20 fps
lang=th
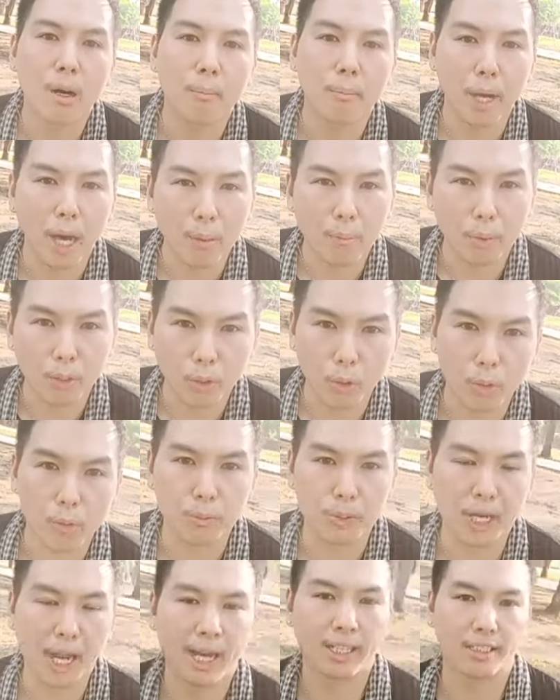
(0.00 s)
พระบรม
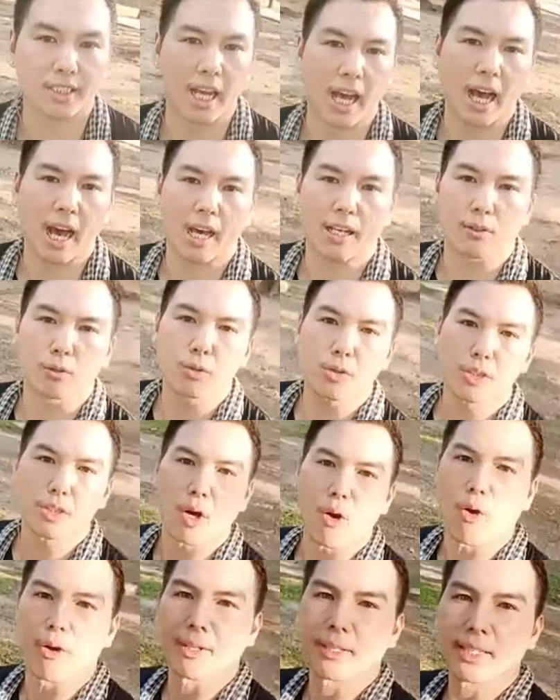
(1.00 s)
ราชานุส
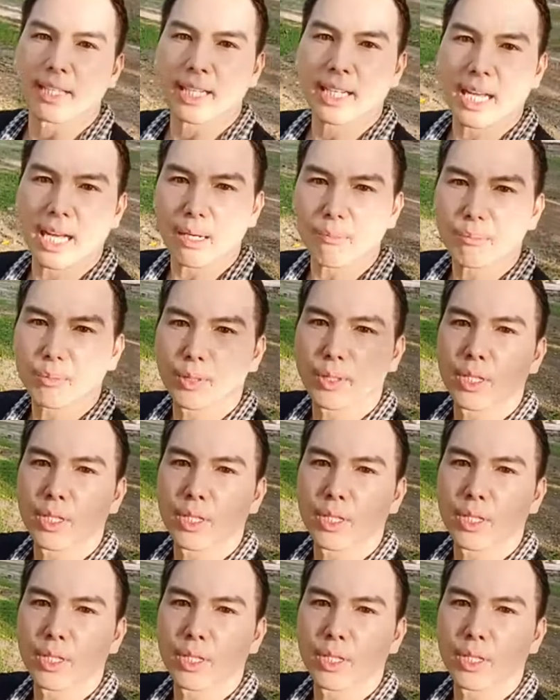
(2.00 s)
รนะครับ